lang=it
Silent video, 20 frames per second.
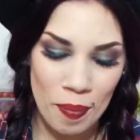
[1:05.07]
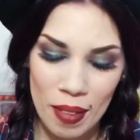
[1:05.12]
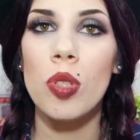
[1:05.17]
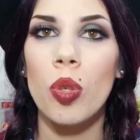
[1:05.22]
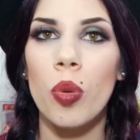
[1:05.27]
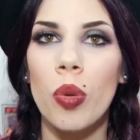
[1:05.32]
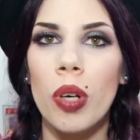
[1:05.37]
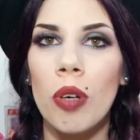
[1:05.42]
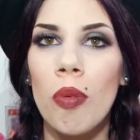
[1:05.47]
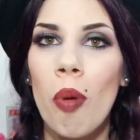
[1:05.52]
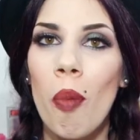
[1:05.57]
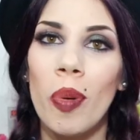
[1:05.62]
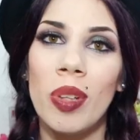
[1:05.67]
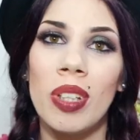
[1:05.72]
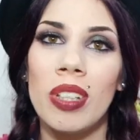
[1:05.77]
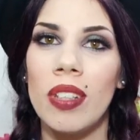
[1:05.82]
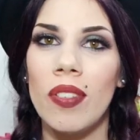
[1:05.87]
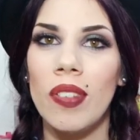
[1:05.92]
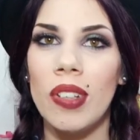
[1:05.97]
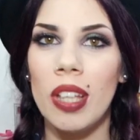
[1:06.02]
Questo qui come
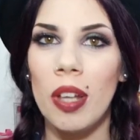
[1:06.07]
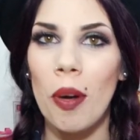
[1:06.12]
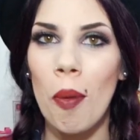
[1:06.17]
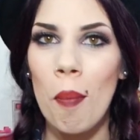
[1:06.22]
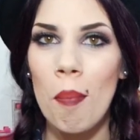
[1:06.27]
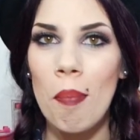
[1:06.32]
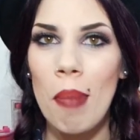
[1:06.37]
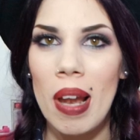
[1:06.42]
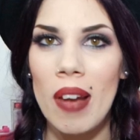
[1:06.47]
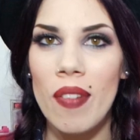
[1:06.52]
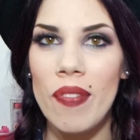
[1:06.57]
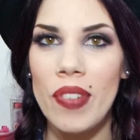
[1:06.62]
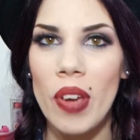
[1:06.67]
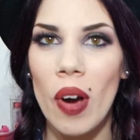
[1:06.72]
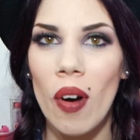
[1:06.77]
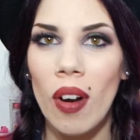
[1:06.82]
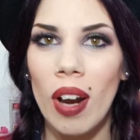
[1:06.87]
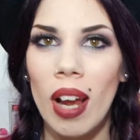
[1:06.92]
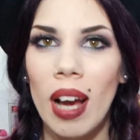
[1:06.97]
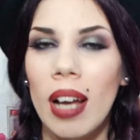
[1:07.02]
potete vedere è un bel
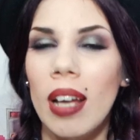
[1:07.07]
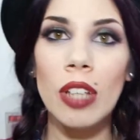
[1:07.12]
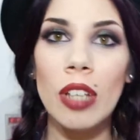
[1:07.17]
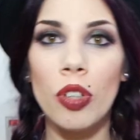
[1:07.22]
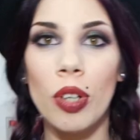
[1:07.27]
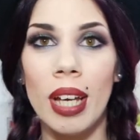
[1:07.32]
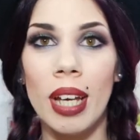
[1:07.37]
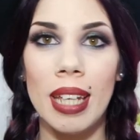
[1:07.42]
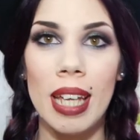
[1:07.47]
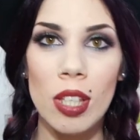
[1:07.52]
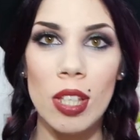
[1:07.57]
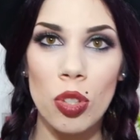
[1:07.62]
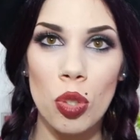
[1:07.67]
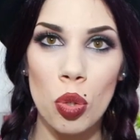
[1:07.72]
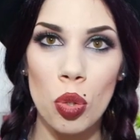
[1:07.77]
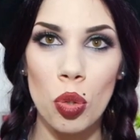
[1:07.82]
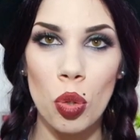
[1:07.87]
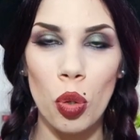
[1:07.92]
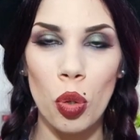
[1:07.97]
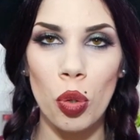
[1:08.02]
viola, dato che adesso
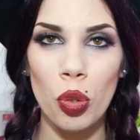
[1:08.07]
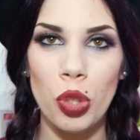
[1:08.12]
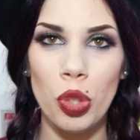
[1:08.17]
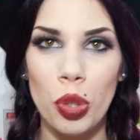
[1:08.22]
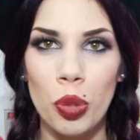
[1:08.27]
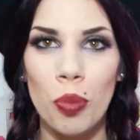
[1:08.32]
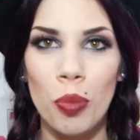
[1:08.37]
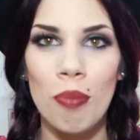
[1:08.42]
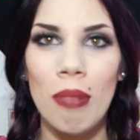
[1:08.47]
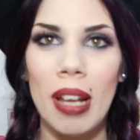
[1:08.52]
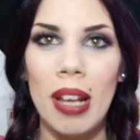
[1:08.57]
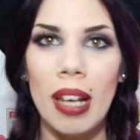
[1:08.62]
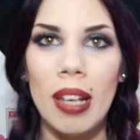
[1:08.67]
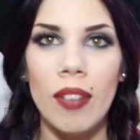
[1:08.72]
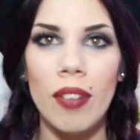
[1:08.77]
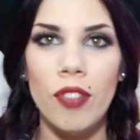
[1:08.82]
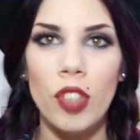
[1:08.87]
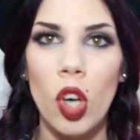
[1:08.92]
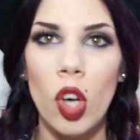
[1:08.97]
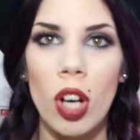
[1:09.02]
sono di un
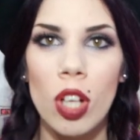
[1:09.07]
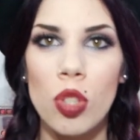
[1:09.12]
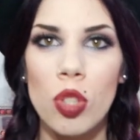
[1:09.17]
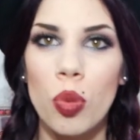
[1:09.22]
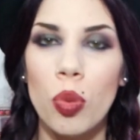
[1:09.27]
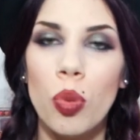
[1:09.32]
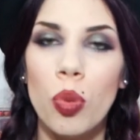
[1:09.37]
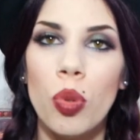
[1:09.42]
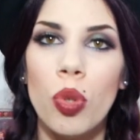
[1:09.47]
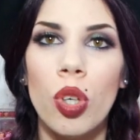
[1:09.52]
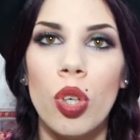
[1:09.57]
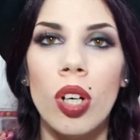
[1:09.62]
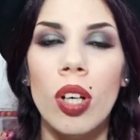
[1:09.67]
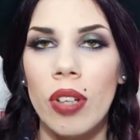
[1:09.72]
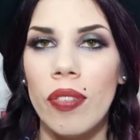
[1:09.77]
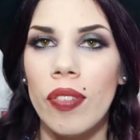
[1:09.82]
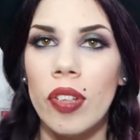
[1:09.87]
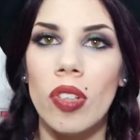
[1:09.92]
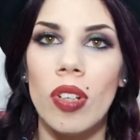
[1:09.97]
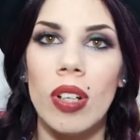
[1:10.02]
bel viola scuro, ho
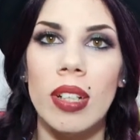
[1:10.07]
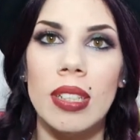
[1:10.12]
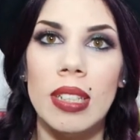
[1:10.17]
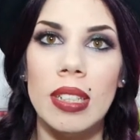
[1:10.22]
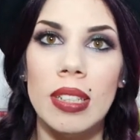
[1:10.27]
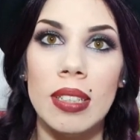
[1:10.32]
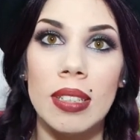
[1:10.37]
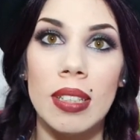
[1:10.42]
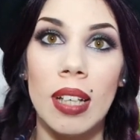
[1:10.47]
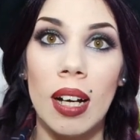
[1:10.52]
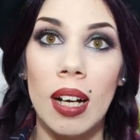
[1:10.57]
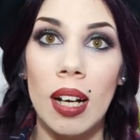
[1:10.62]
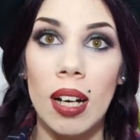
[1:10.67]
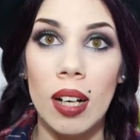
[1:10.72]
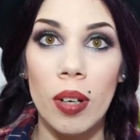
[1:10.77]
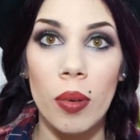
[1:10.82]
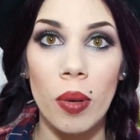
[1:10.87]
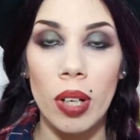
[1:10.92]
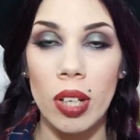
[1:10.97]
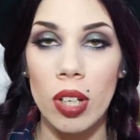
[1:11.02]
rifatto la
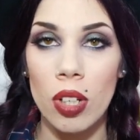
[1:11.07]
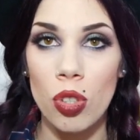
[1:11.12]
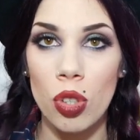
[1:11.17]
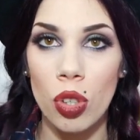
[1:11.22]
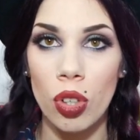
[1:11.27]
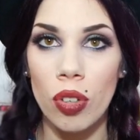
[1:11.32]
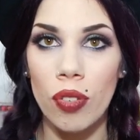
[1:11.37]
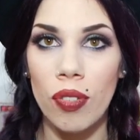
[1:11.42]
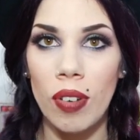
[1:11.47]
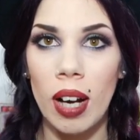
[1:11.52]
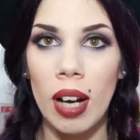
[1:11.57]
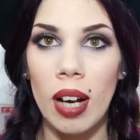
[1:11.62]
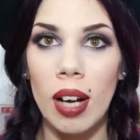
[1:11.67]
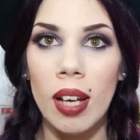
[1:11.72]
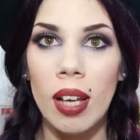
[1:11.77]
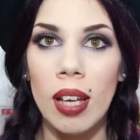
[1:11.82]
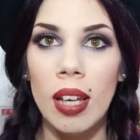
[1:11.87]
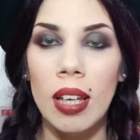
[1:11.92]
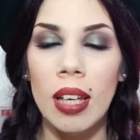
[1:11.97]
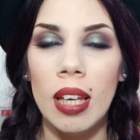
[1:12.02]
tinta qualche giorno fa
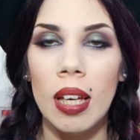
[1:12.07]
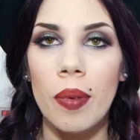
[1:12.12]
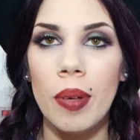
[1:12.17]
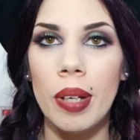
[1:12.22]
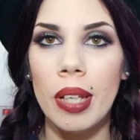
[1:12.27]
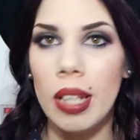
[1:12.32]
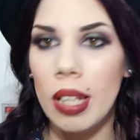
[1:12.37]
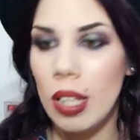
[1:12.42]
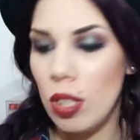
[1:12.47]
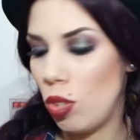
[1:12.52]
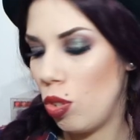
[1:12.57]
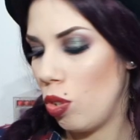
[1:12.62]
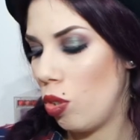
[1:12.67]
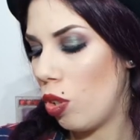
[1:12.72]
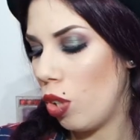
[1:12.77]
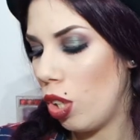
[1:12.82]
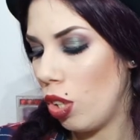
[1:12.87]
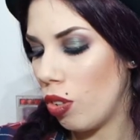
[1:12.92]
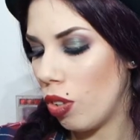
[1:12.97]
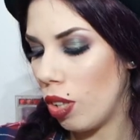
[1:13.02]
e quindi
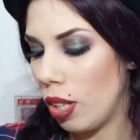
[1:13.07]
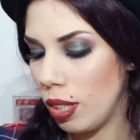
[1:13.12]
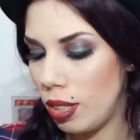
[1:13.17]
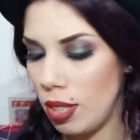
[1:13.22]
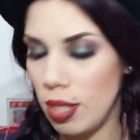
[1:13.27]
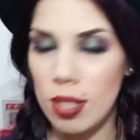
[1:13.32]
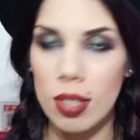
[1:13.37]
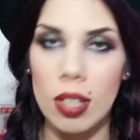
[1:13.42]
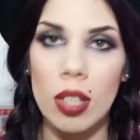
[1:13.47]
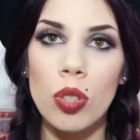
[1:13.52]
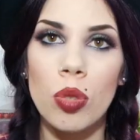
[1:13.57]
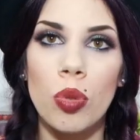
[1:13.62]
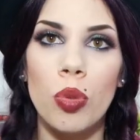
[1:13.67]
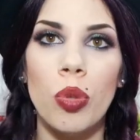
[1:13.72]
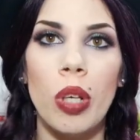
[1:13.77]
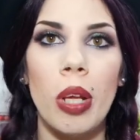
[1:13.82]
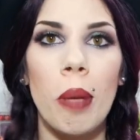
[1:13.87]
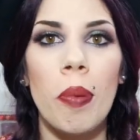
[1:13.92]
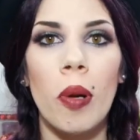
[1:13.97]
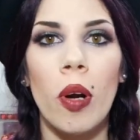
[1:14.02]
sono ritornati
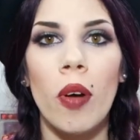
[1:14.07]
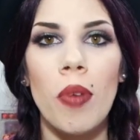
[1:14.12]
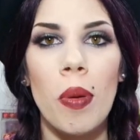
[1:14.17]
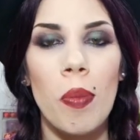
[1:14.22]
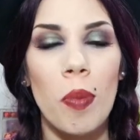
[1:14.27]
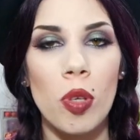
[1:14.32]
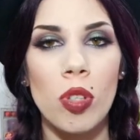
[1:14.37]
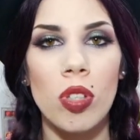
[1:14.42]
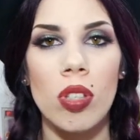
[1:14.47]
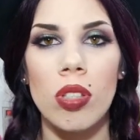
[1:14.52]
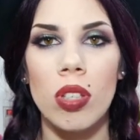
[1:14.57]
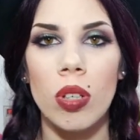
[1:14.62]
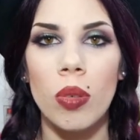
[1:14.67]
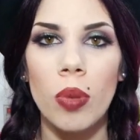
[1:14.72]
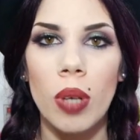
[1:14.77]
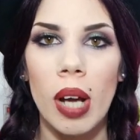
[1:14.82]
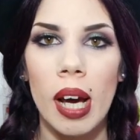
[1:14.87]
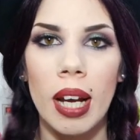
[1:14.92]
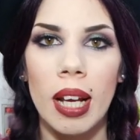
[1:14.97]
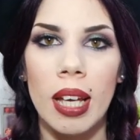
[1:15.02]
strascuri, però vi posso
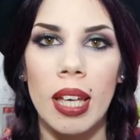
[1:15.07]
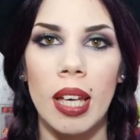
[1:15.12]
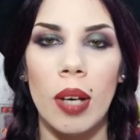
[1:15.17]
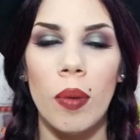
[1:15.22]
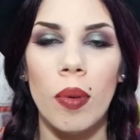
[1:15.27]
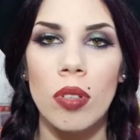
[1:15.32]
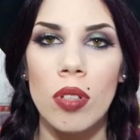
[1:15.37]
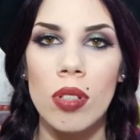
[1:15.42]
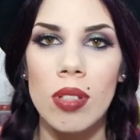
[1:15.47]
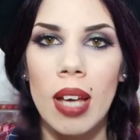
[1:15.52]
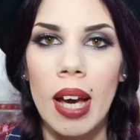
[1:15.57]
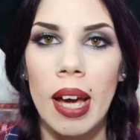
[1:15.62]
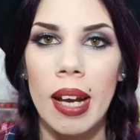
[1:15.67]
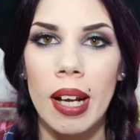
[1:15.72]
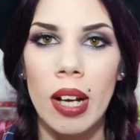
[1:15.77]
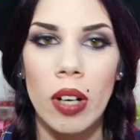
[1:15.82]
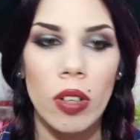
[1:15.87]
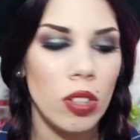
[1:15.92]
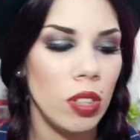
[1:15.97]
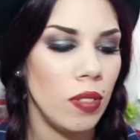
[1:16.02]
assicurare che quando
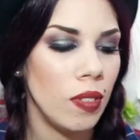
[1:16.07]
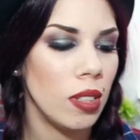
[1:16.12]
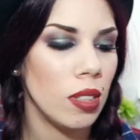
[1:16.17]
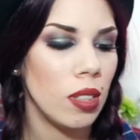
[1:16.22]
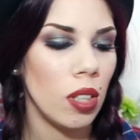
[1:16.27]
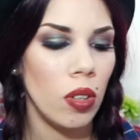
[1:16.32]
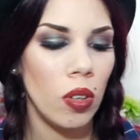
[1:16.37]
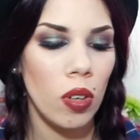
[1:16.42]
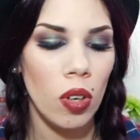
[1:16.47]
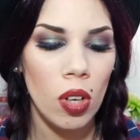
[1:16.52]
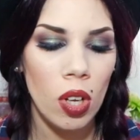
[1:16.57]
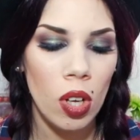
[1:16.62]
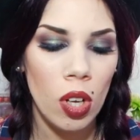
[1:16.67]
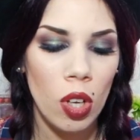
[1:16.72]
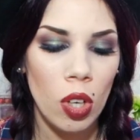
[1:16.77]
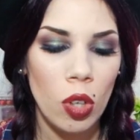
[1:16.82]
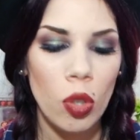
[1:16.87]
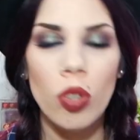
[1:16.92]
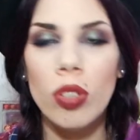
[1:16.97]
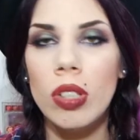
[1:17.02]
scaricano diventano
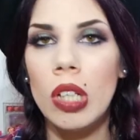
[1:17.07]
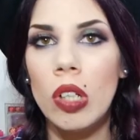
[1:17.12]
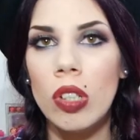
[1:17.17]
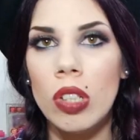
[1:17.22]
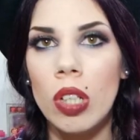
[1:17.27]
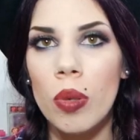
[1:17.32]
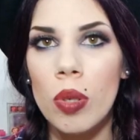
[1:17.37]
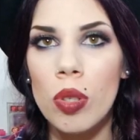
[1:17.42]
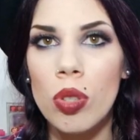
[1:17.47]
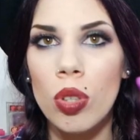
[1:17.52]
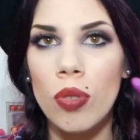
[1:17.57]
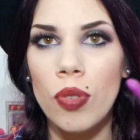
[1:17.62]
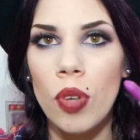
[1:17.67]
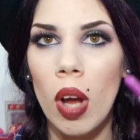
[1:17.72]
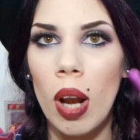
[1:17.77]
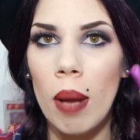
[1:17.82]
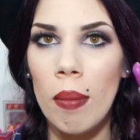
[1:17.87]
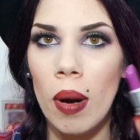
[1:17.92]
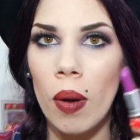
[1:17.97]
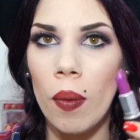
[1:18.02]
non dico di questo
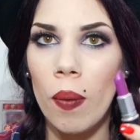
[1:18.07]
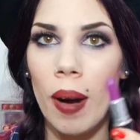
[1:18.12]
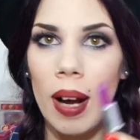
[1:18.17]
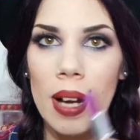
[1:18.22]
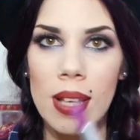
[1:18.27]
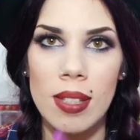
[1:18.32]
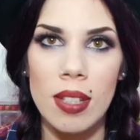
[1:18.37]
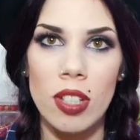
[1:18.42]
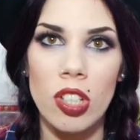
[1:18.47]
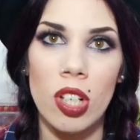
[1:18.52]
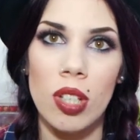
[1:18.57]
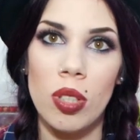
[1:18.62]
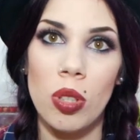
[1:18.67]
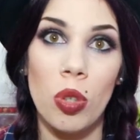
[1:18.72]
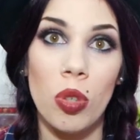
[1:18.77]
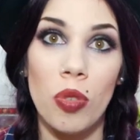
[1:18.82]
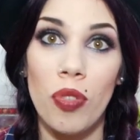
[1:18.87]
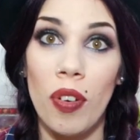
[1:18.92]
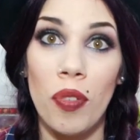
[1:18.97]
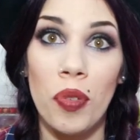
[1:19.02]
viola ma quasi, cioè
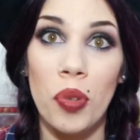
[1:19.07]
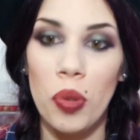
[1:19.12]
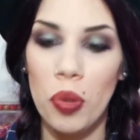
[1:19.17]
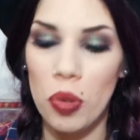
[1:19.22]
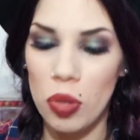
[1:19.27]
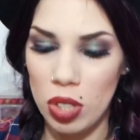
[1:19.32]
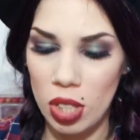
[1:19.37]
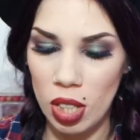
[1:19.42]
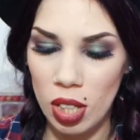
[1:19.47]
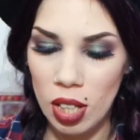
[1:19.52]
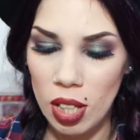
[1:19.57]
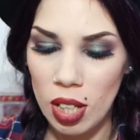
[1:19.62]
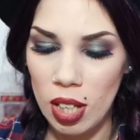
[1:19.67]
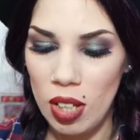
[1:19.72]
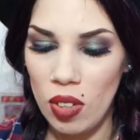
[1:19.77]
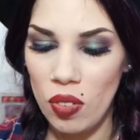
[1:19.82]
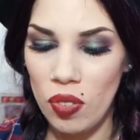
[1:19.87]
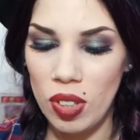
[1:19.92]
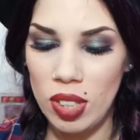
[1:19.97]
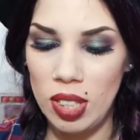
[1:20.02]
sono favolosi,
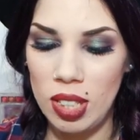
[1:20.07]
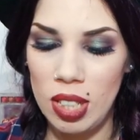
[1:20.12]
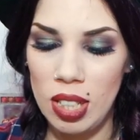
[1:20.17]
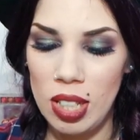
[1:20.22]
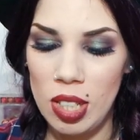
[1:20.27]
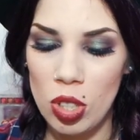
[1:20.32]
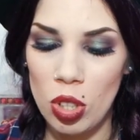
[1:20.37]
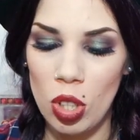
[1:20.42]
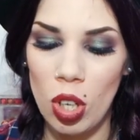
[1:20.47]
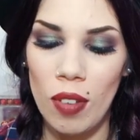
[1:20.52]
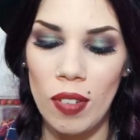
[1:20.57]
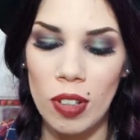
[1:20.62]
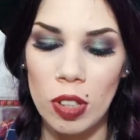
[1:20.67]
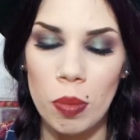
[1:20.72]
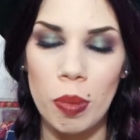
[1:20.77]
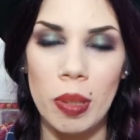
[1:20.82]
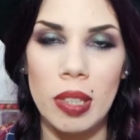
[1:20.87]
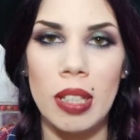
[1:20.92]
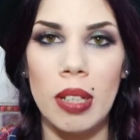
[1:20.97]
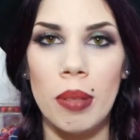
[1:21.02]
infatti li sto lavando
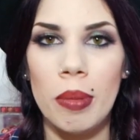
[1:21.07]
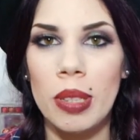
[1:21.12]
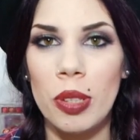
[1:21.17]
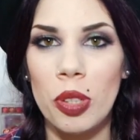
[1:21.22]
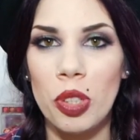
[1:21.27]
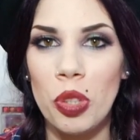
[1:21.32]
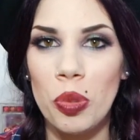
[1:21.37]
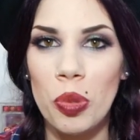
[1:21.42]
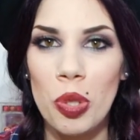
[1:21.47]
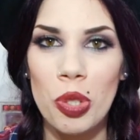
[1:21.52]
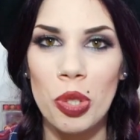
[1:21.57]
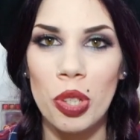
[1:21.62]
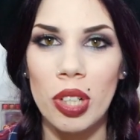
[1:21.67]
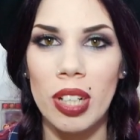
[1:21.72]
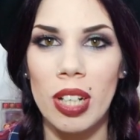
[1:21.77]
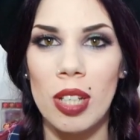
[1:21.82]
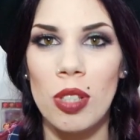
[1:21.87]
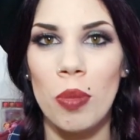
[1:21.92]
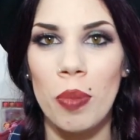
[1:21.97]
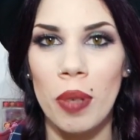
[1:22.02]
praticamente ogni due giorni
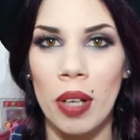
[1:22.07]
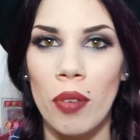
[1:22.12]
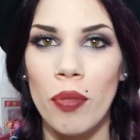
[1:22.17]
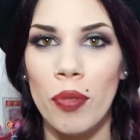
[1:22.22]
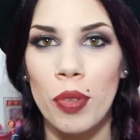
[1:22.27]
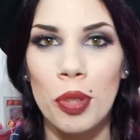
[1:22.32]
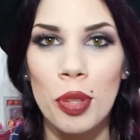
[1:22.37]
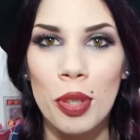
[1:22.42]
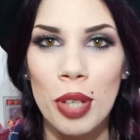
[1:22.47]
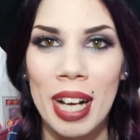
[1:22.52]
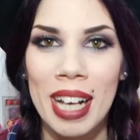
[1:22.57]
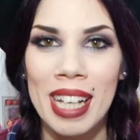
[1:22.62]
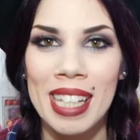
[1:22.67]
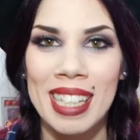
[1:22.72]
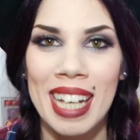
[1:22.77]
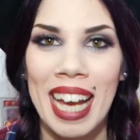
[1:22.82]
adesso perché non vedo l'ora che